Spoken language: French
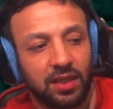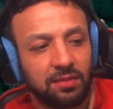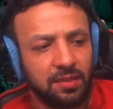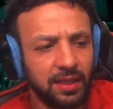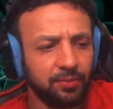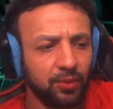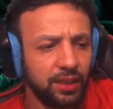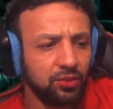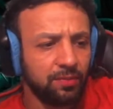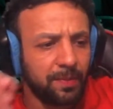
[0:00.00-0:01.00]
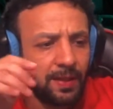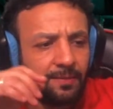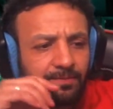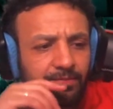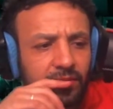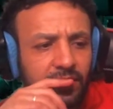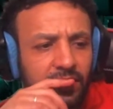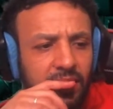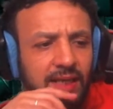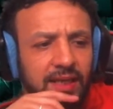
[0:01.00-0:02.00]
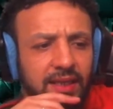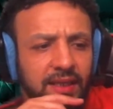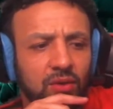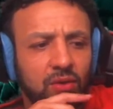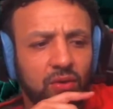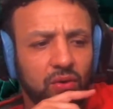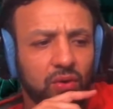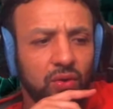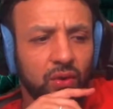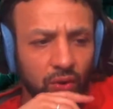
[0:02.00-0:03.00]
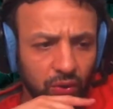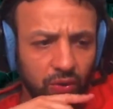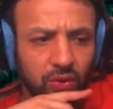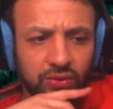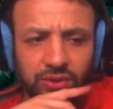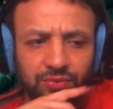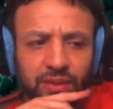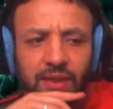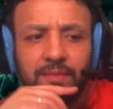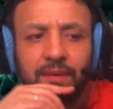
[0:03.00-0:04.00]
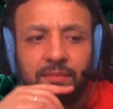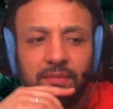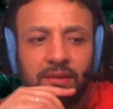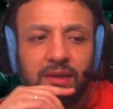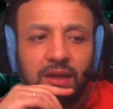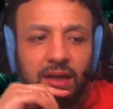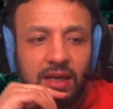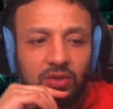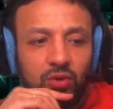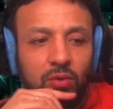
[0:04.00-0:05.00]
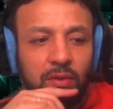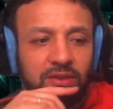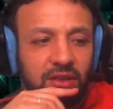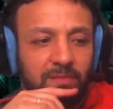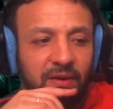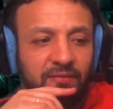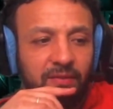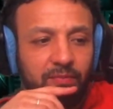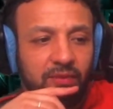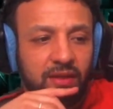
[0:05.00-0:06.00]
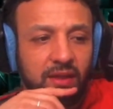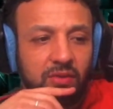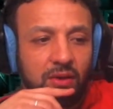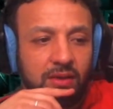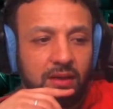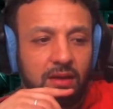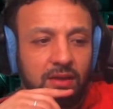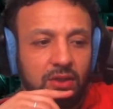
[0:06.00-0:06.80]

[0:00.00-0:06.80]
Mais les bruits de pas les rires, eux, continuaient quand même. Là, sur le moment, j'avais pas fait plus attention à ça.